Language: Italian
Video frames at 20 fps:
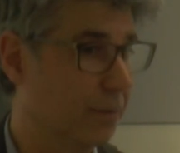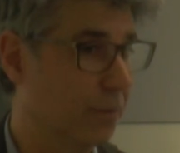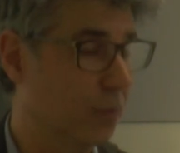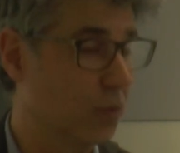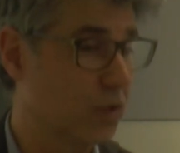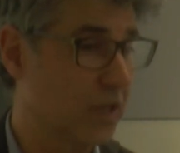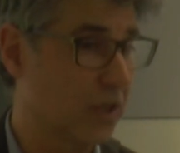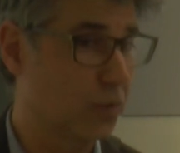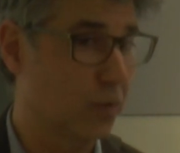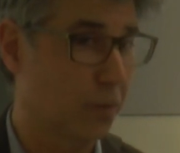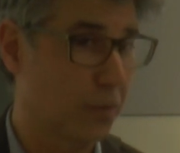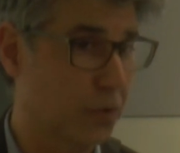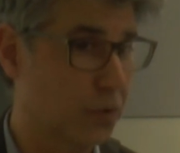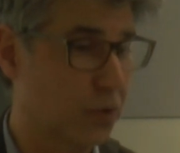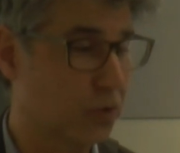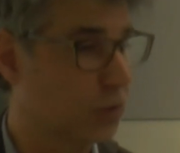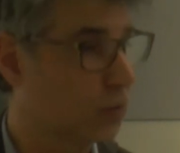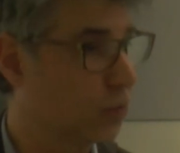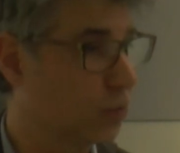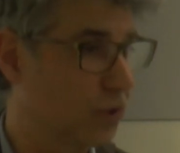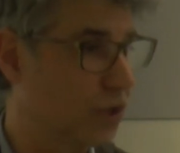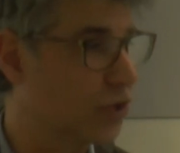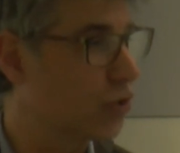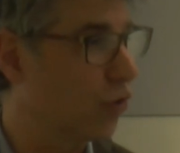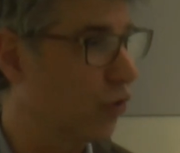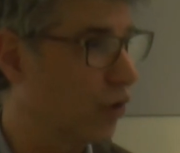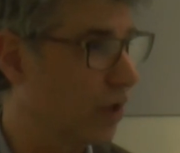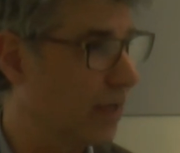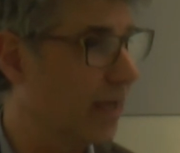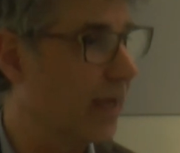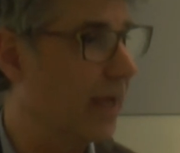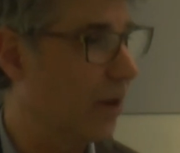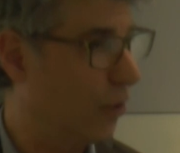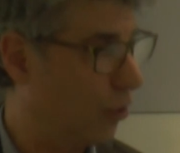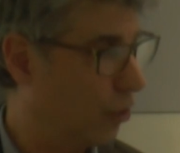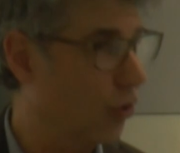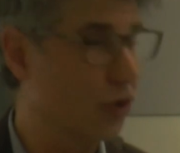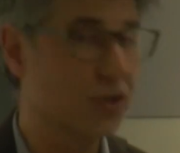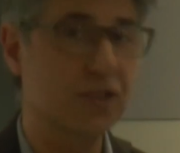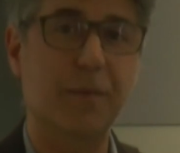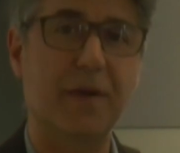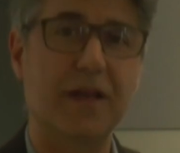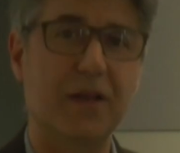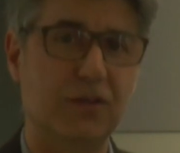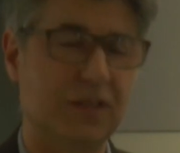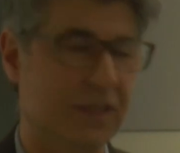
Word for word: usa il tuo prodotto tutti i giorni e lo conosce meglio